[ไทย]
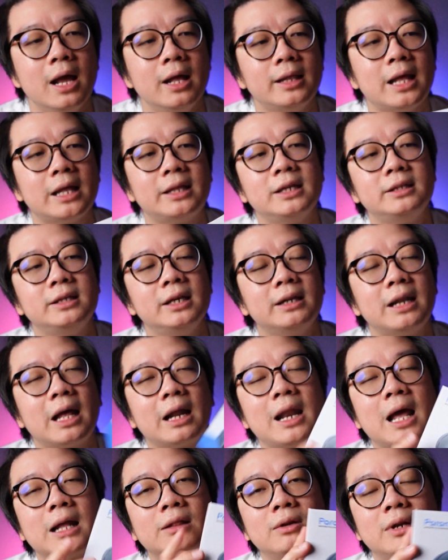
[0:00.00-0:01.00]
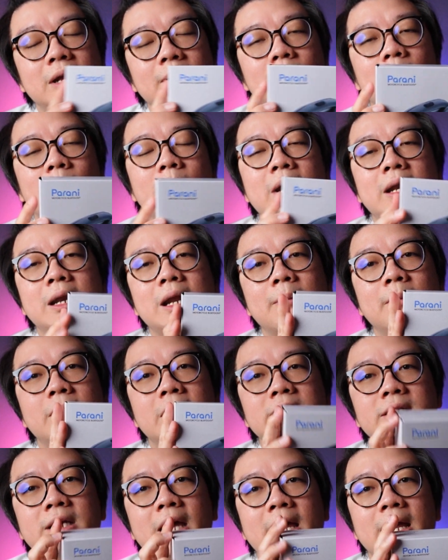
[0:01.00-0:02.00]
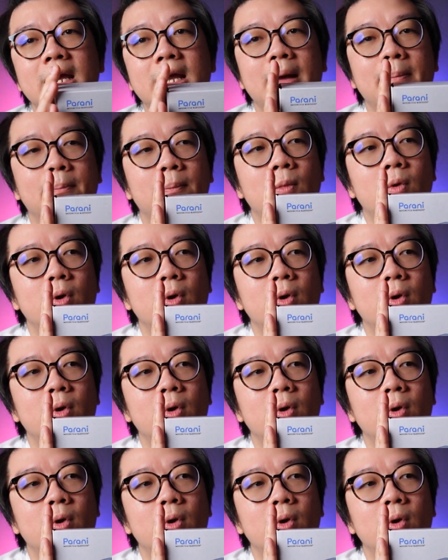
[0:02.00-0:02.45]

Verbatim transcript: แต่จริงๆหลักๆตัวเนี้ยผมแนะนำให้ใช้กับ